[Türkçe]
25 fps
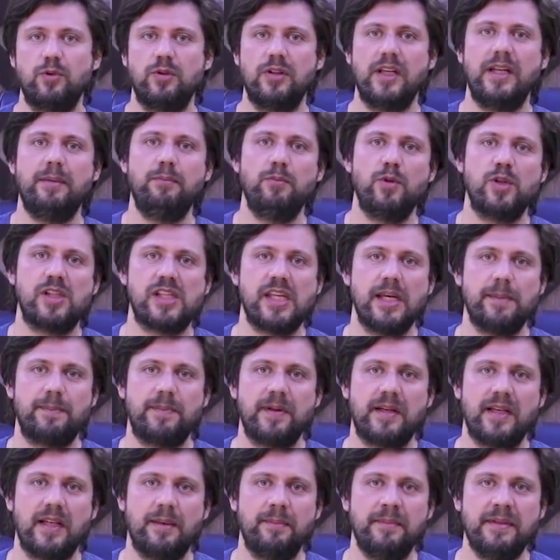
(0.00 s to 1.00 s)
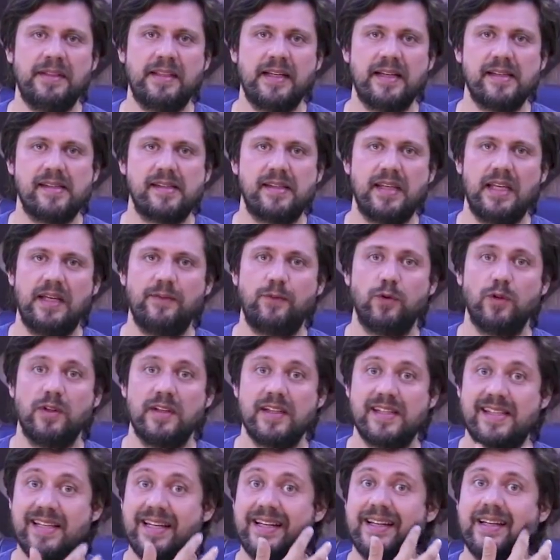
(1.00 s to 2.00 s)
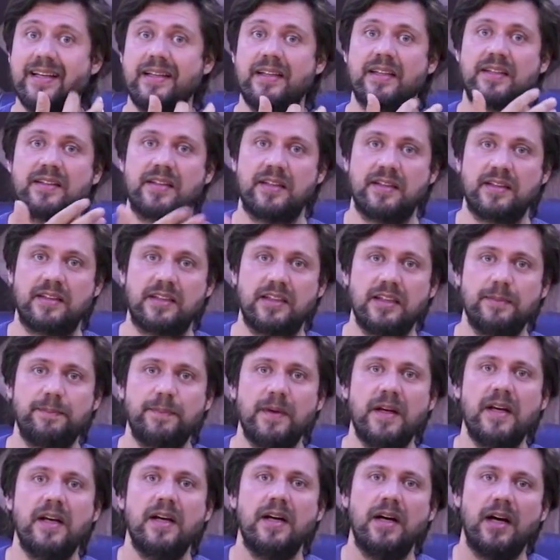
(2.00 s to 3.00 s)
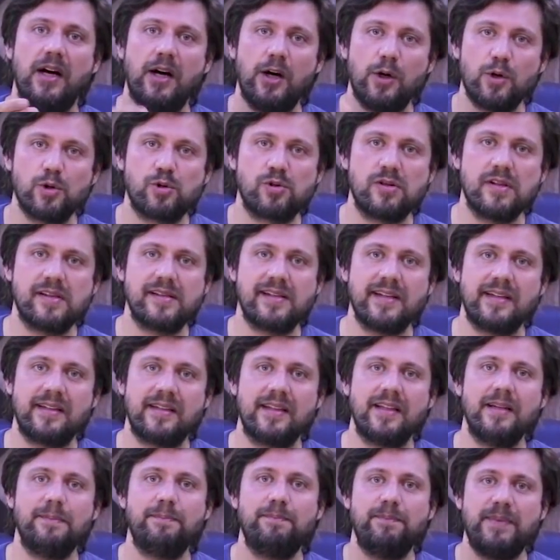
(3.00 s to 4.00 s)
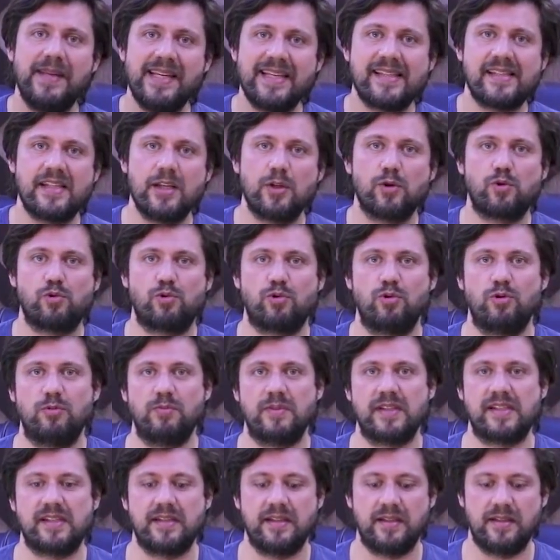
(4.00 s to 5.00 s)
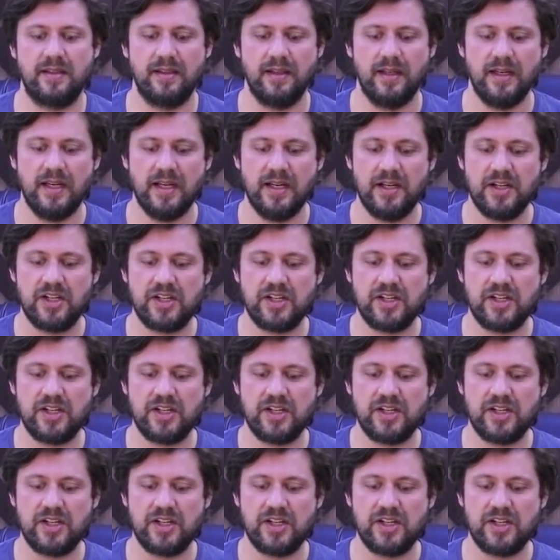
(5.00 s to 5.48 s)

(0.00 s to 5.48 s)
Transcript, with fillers: Bunun en büyük sebeplerinden bir tanesi telefon Haziran ayında tanıtılıp Ağustos ayında da piyasaya sunulmasıydı.